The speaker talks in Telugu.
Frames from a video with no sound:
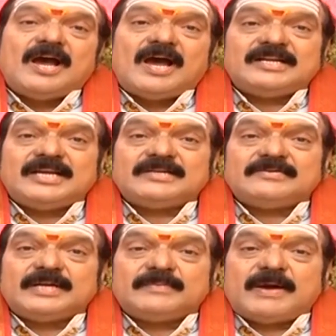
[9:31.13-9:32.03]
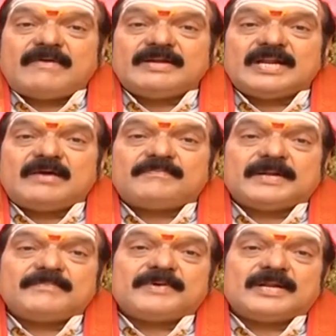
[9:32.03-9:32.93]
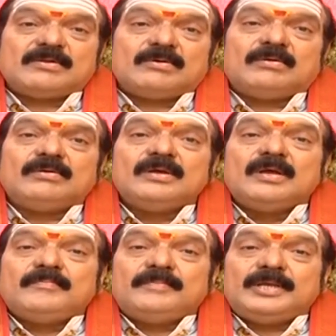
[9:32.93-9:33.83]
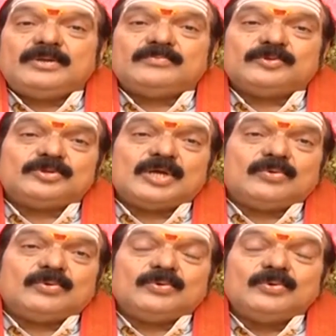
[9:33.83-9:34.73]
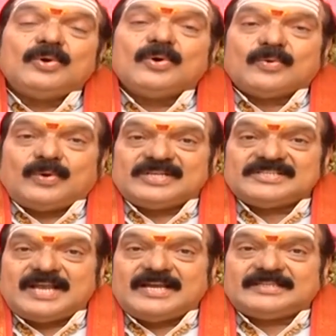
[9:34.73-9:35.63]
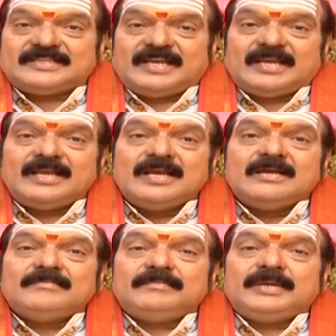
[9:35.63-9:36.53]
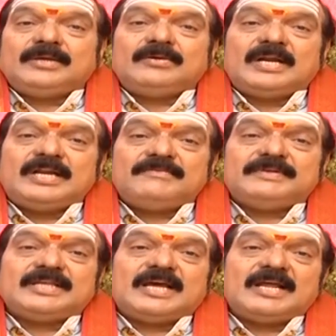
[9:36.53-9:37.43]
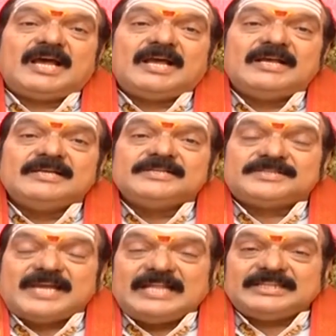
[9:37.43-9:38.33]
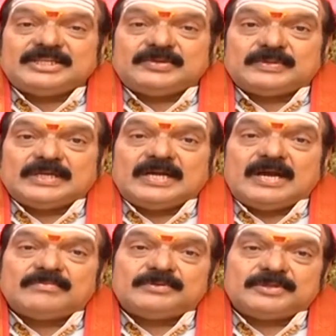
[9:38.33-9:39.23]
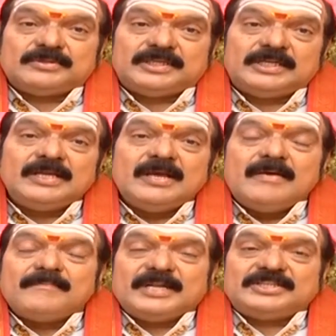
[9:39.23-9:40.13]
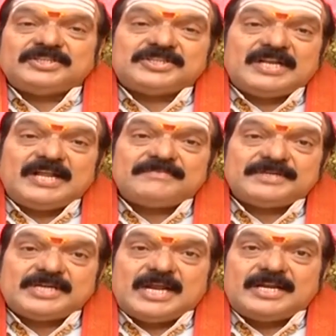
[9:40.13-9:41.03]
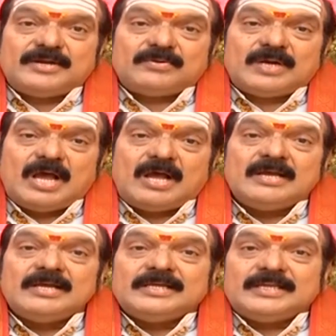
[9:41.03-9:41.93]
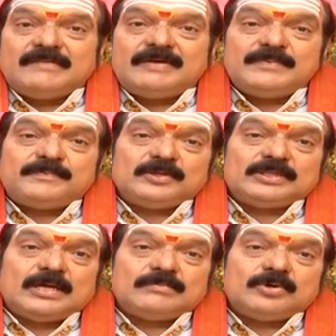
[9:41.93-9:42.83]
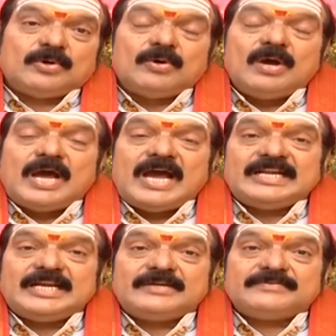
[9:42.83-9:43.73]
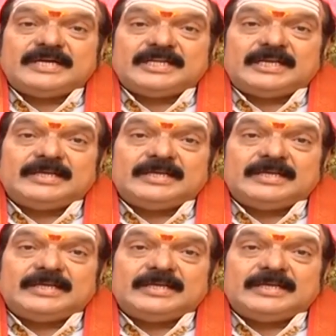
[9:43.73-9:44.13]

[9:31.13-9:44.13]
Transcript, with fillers: అనేటువంటి భావన పరంపరలో మీరు ముందుకు కొనసాగితే మీకు అన్ని విధాల శాంతియుతంగా ఉంటుంది ప్రతి చిన్న విషయాన్ని కూడా ఏమైపోతామో అనేటువంటి